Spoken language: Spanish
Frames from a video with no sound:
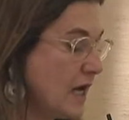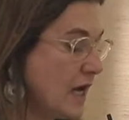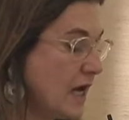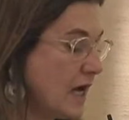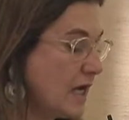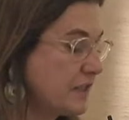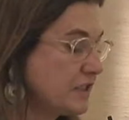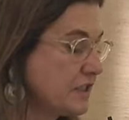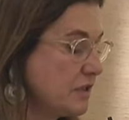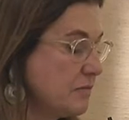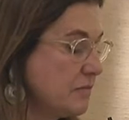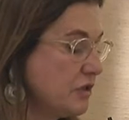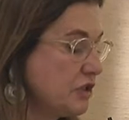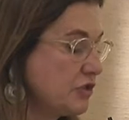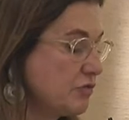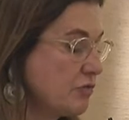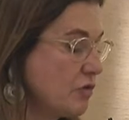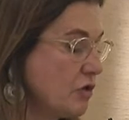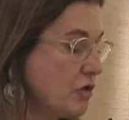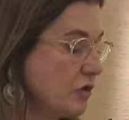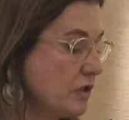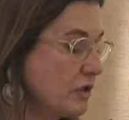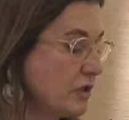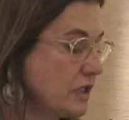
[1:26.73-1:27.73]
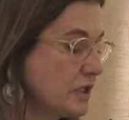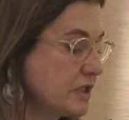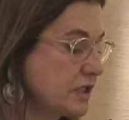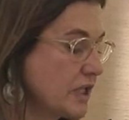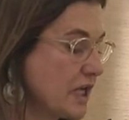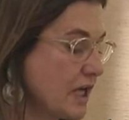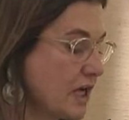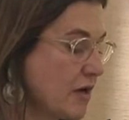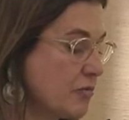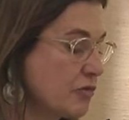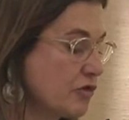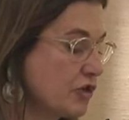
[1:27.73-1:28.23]
Asimismo,
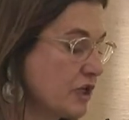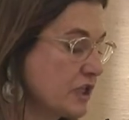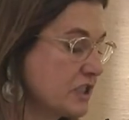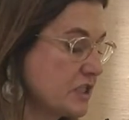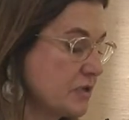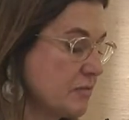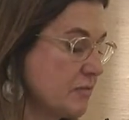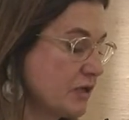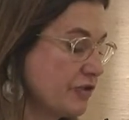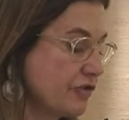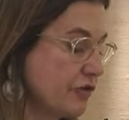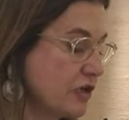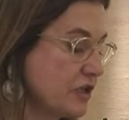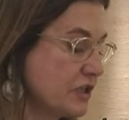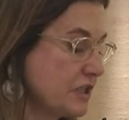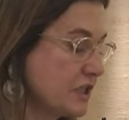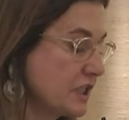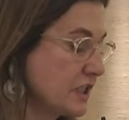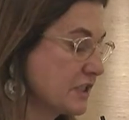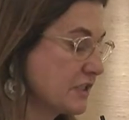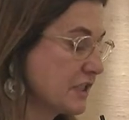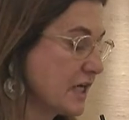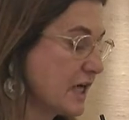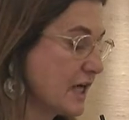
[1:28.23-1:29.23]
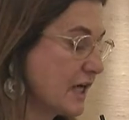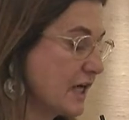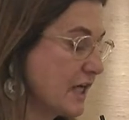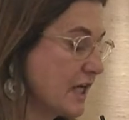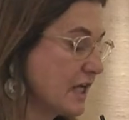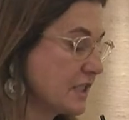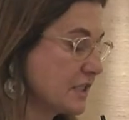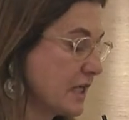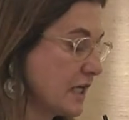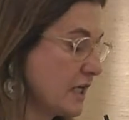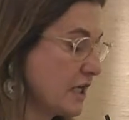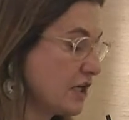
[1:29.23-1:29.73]
destacamos las inversiones
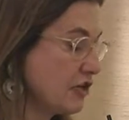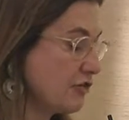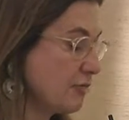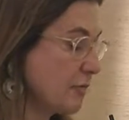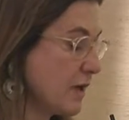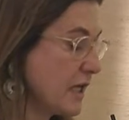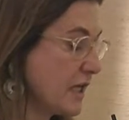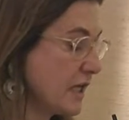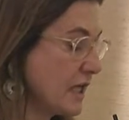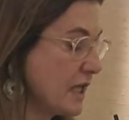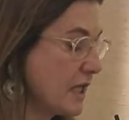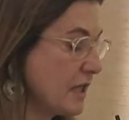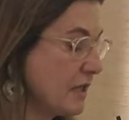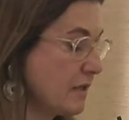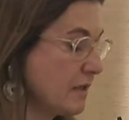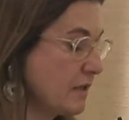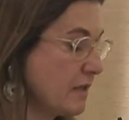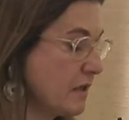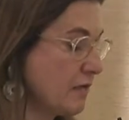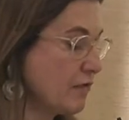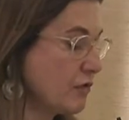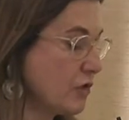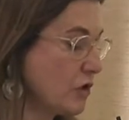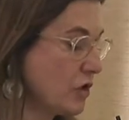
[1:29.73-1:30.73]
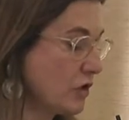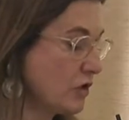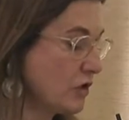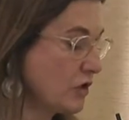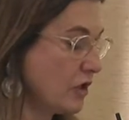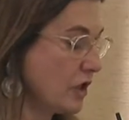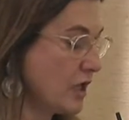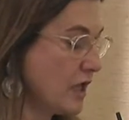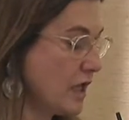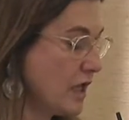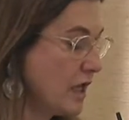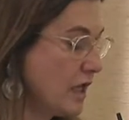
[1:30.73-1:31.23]
extranjeras en España de Ford
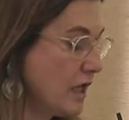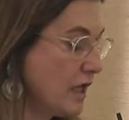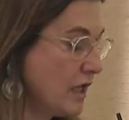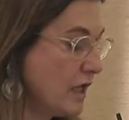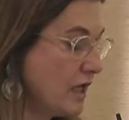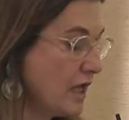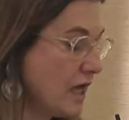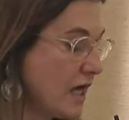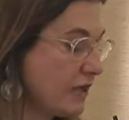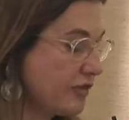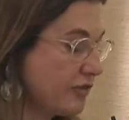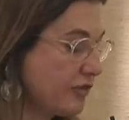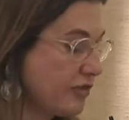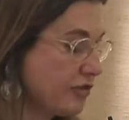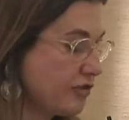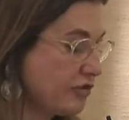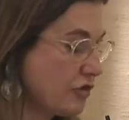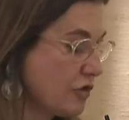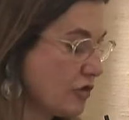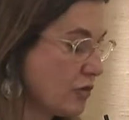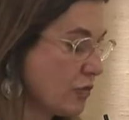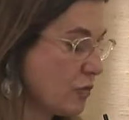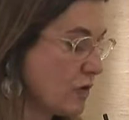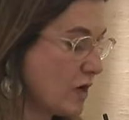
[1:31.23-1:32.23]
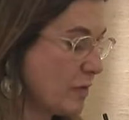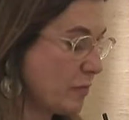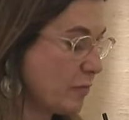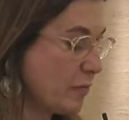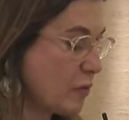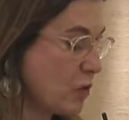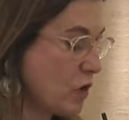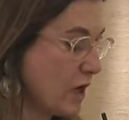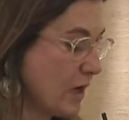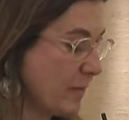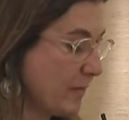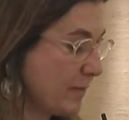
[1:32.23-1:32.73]
y Hutchison
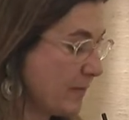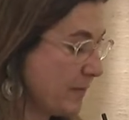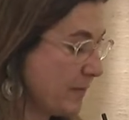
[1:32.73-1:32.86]
wanpoa